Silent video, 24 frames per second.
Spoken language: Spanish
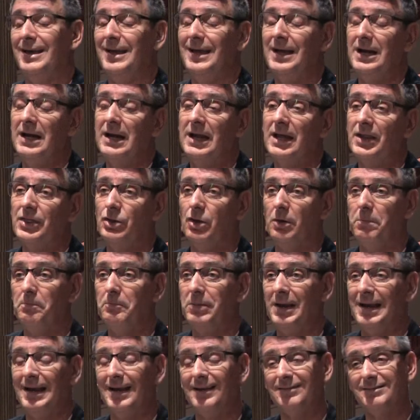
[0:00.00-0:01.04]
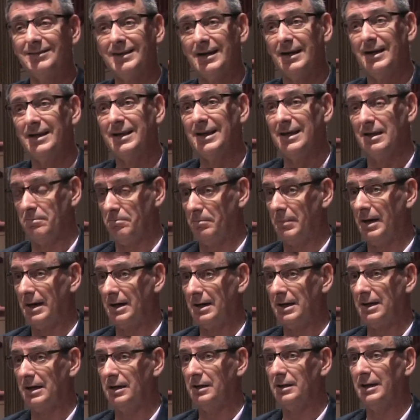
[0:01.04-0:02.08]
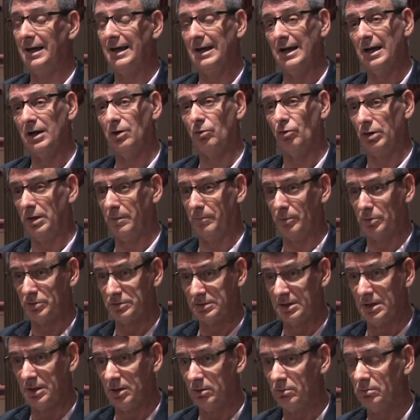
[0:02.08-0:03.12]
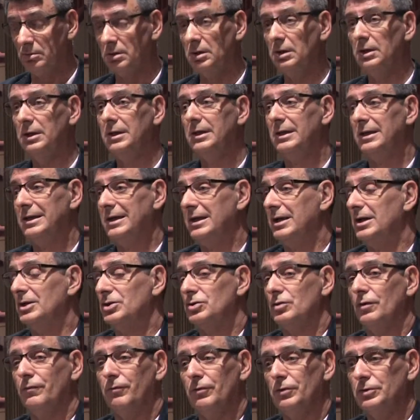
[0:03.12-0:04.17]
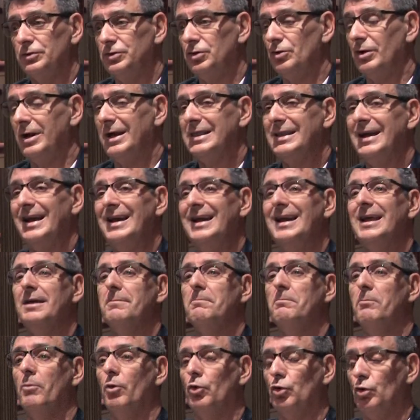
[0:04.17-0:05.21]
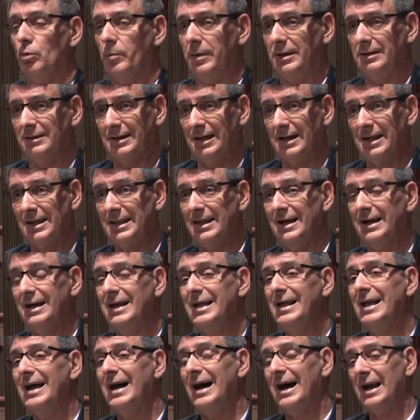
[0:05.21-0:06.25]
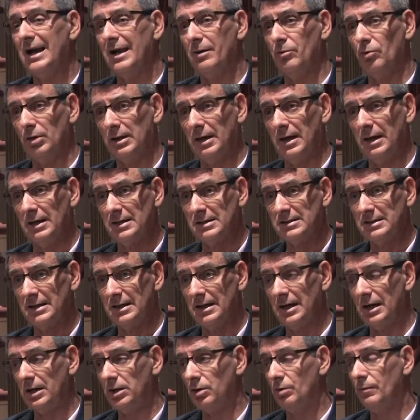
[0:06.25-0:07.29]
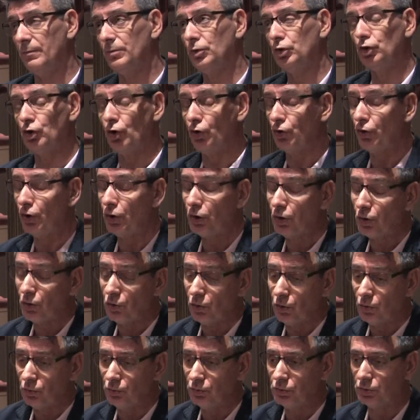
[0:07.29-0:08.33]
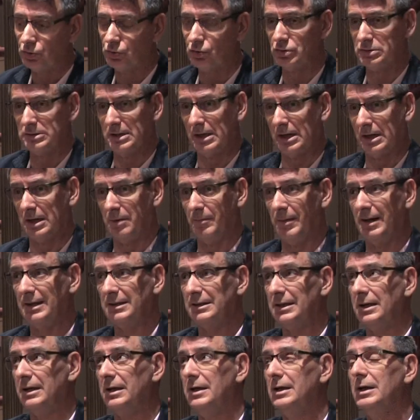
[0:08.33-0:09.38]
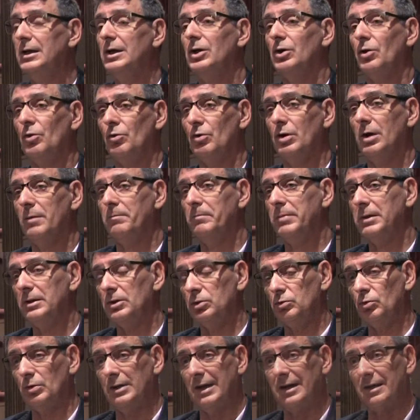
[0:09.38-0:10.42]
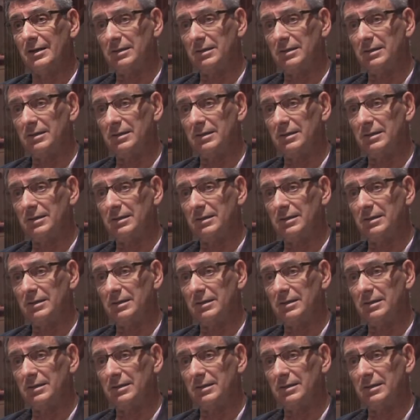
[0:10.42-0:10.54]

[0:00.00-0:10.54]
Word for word: en las dos pilastras que enmarcan el arco de Prosenio y que su función es darle monumentalidad a la boca del escenario. Todo el conjunto se remata con unas pinturas al